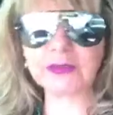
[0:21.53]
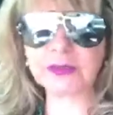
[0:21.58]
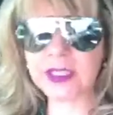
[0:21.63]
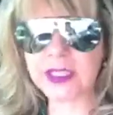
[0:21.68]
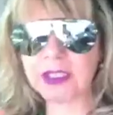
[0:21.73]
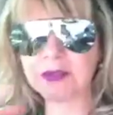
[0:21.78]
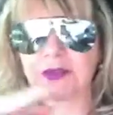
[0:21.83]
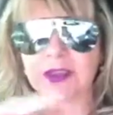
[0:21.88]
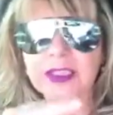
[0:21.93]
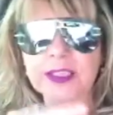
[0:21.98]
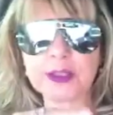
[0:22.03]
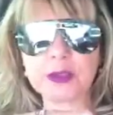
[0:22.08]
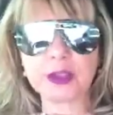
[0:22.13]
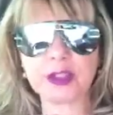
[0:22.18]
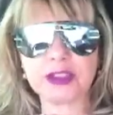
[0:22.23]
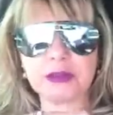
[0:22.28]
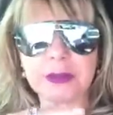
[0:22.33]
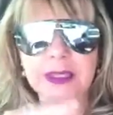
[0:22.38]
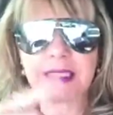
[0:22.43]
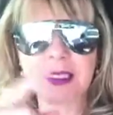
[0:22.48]
Eu vou ser feliz
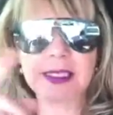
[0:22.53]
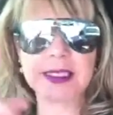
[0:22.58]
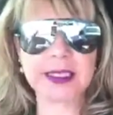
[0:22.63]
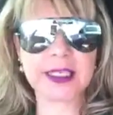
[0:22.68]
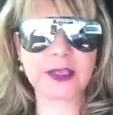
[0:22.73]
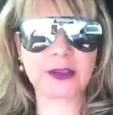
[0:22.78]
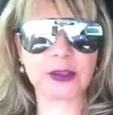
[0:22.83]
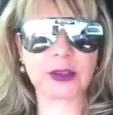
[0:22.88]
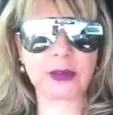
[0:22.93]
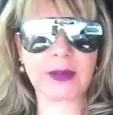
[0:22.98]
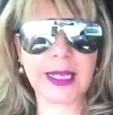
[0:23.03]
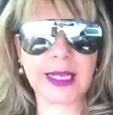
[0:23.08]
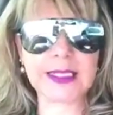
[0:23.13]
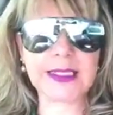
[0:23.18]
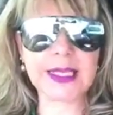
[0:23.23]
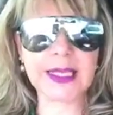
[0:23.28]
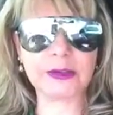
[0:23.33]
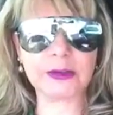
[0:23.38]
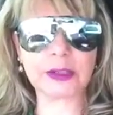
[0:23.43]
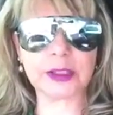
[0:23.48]
quando eu emagrecer, quando eu
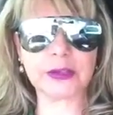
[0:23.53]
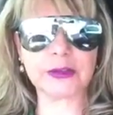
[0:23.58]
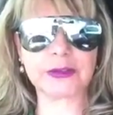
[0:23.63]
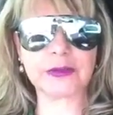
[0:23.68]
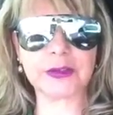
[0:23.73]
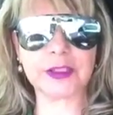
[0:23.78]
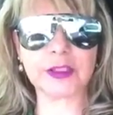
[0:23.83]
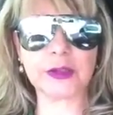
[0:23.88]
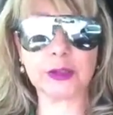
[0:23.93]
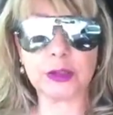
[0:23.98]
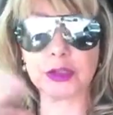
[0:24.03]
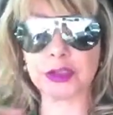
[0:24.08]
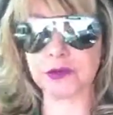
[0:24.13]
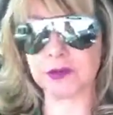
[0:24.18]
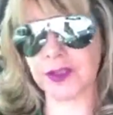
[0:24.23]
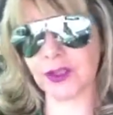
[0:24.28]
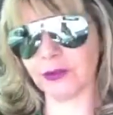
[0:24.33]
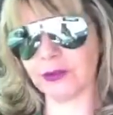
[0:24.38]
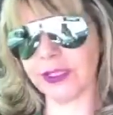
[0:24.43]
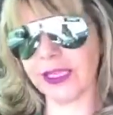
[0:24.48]
casar, quando eu ter um filho, quando eu
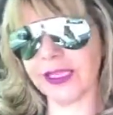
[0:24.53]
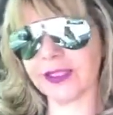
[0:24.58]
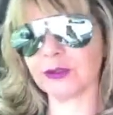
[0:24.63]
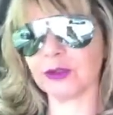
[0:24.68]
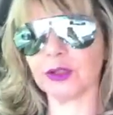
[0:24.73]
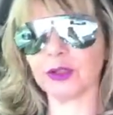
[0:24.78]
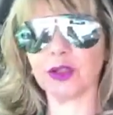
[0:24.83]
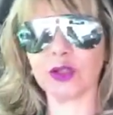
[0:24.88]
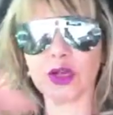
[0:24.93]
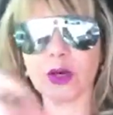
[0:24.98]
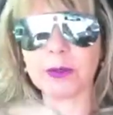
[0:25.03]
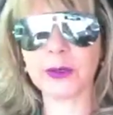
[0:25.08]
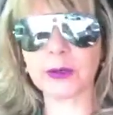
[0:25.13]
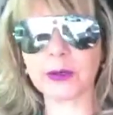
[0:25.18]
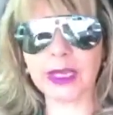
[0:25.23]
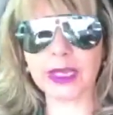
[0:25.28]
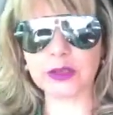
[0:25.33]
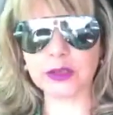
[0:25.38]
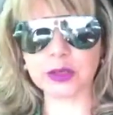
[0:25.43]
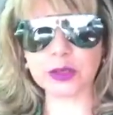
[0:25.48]
tiver um neto, quando eu comprar
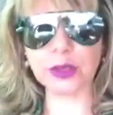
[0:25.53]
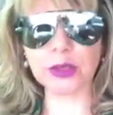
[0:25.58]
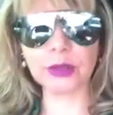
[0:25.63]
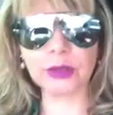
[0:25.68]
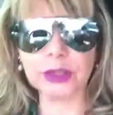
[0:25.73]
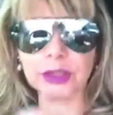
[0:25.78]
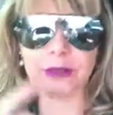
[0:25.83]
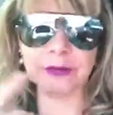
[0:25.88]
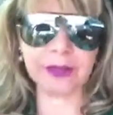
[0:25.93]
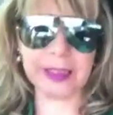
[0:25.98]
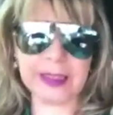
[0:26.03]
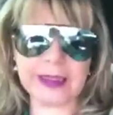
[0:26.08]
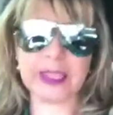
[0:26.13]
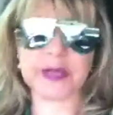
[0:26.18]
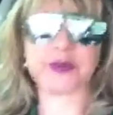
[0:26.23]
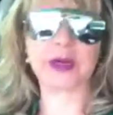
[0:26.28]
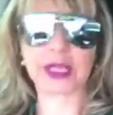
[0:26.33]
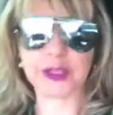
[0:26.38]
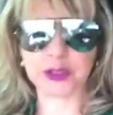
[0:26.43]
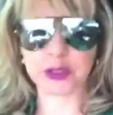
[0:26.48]
um cachorro, quando eu
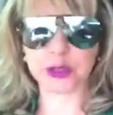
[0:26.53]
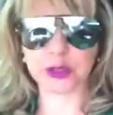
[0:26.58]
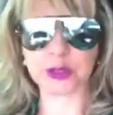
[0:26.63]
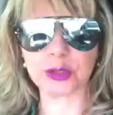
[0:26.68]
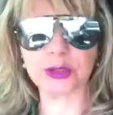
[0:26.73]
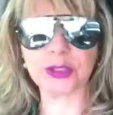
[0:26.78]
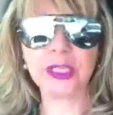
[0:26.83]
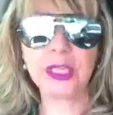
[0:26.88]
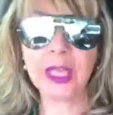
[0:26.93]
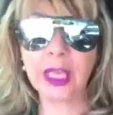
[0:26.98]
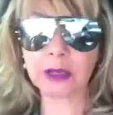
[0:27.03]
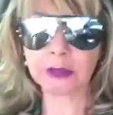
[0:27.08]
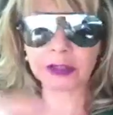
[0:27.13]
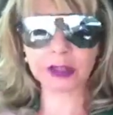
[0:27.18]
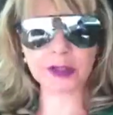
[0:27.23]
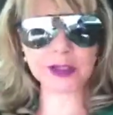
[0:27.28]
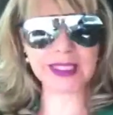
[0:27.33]
vender o cachorro, quando eu